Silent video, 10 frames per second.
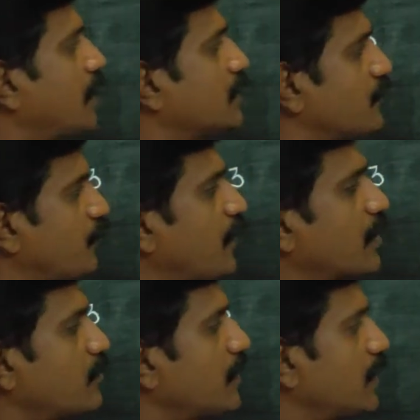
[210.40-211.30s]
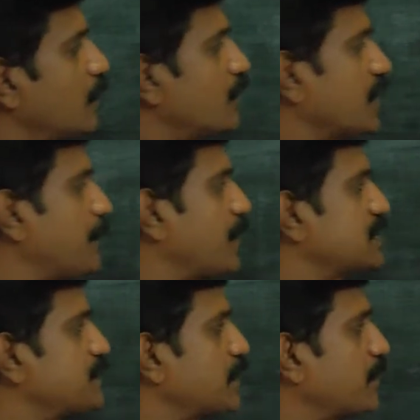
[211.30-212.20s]
அந்த ஃபார்முலாவில் ஒரு
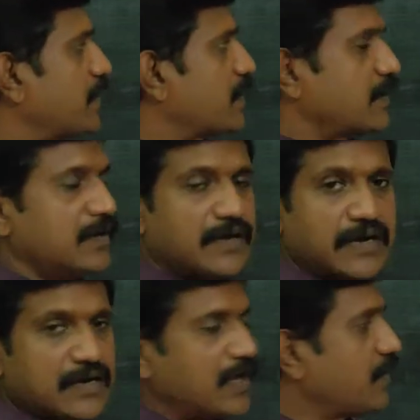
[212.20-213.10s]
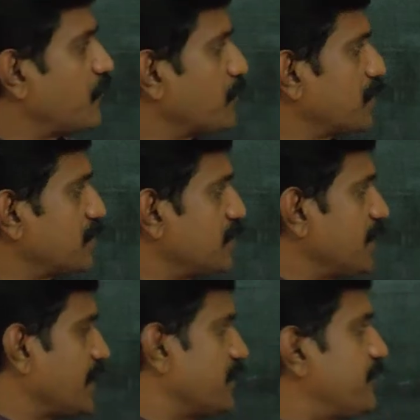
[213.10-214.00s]
ரீப்ளேஸ்மெண்ட் பண்ணுறேன் டெல்டா எஃப்க்கு பதில்
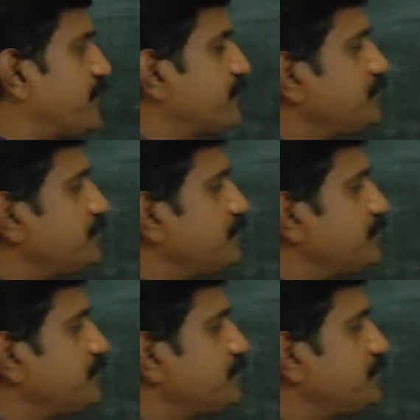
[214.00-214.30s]
டிஎஃப்